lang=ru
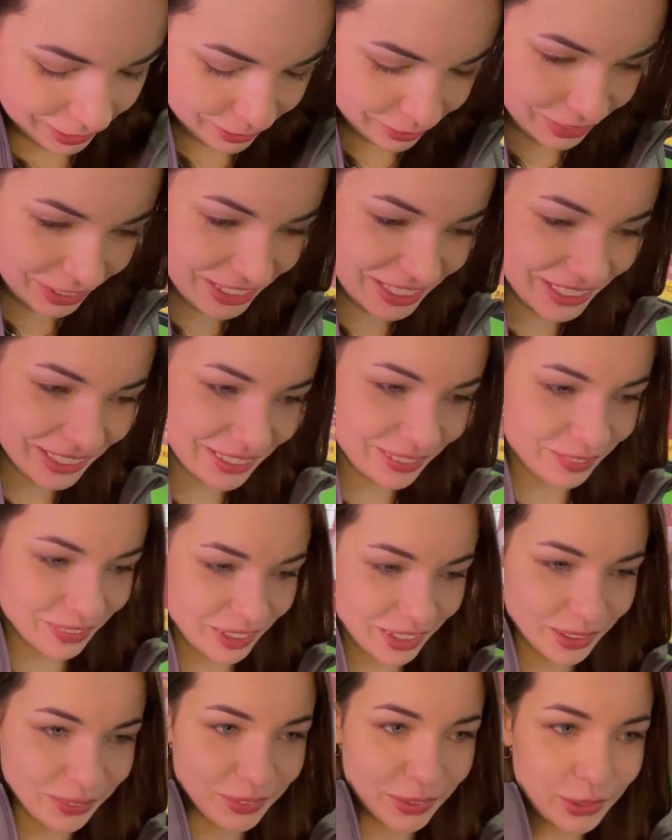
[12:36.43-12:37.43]
ботинки
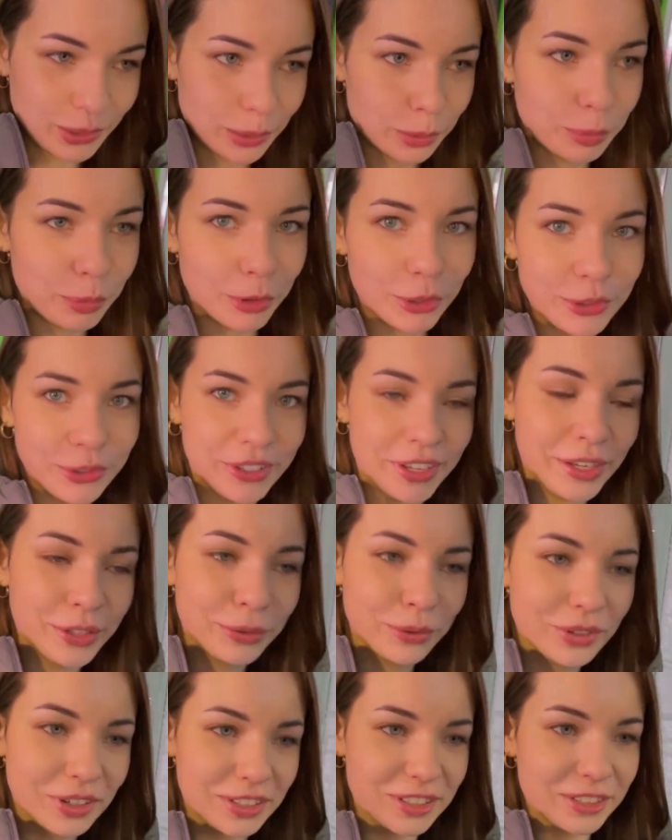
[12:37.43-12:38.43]
прилипают к полу, я
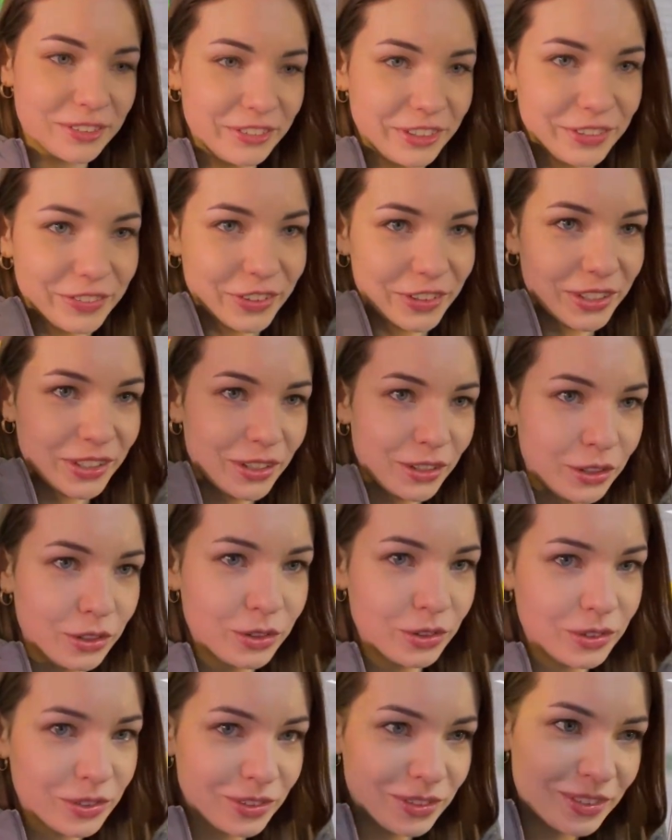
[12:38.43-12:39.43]
иду как сквидвард.
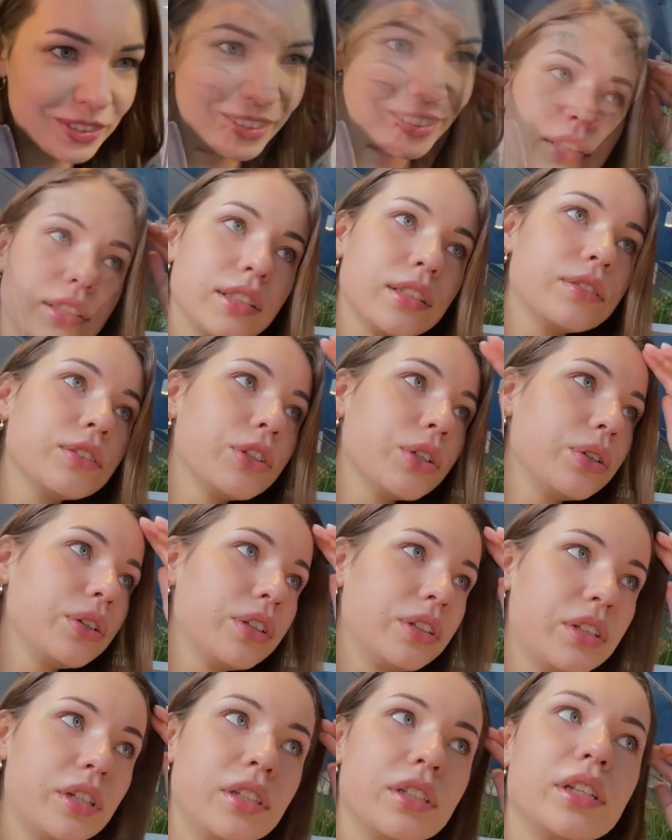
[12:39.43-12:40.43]
Хотела в итоге
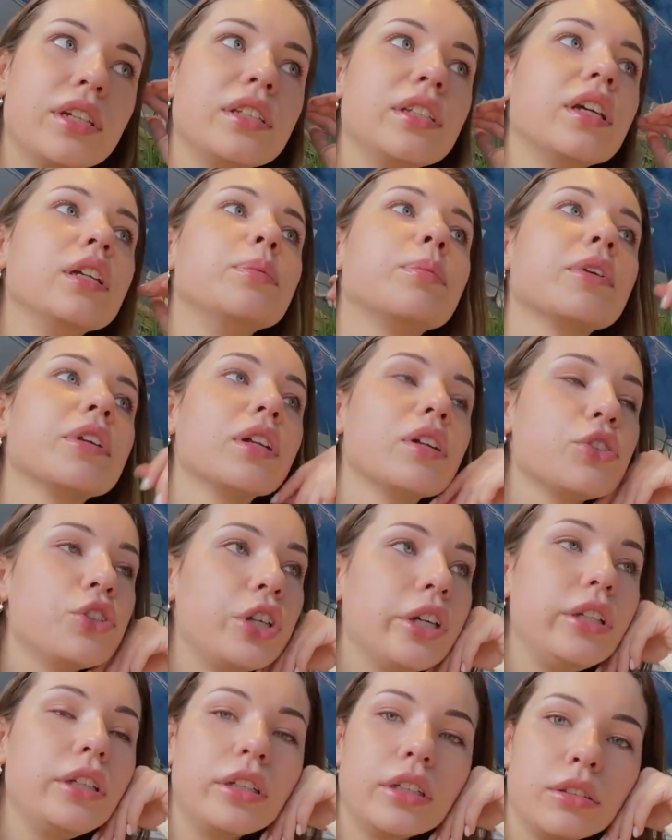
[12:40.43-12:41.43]
здесь доснять
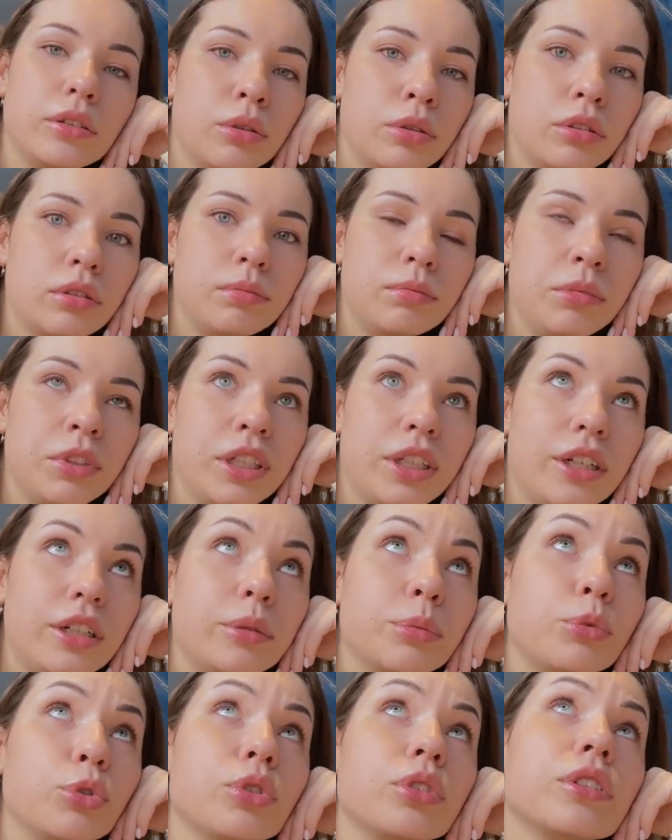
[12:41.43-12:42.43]
продолжение, но играет
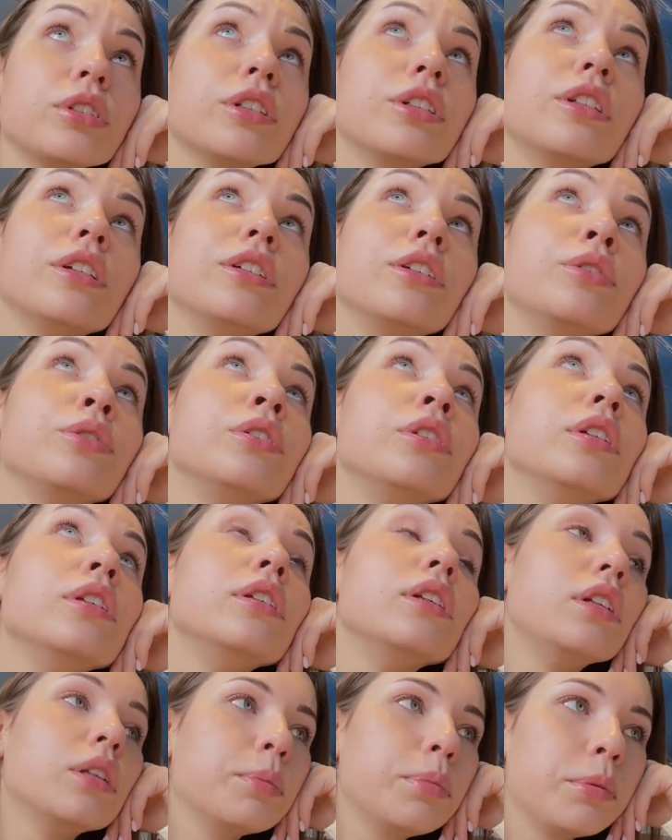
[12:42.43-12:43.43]
музыка и, надеюсь, не
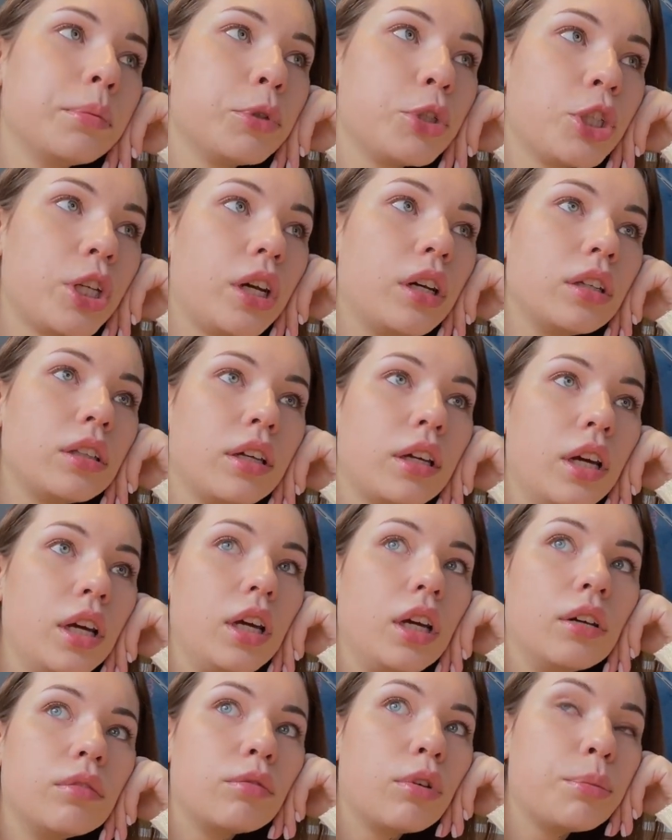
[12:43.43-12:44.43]
сильно помешает.
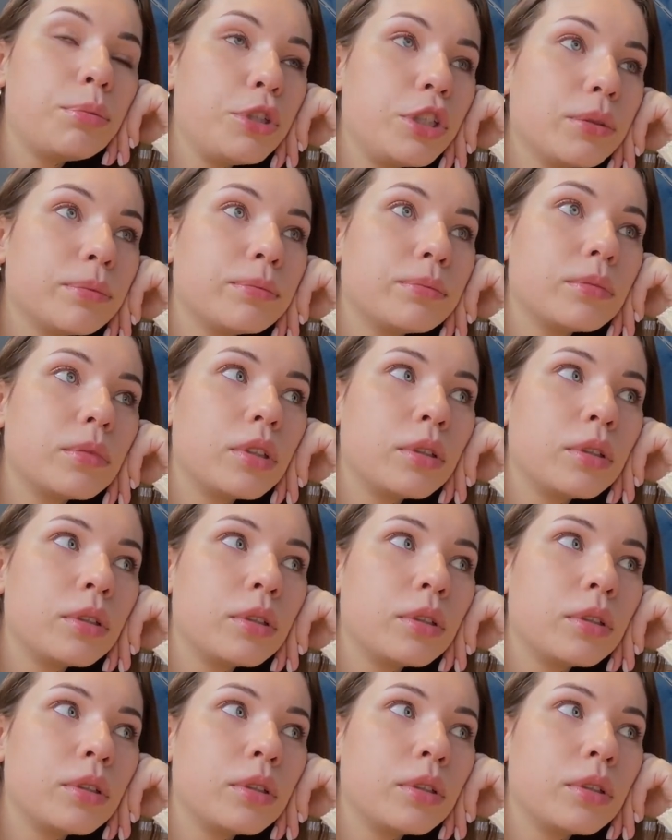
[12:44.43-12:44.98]
В общем,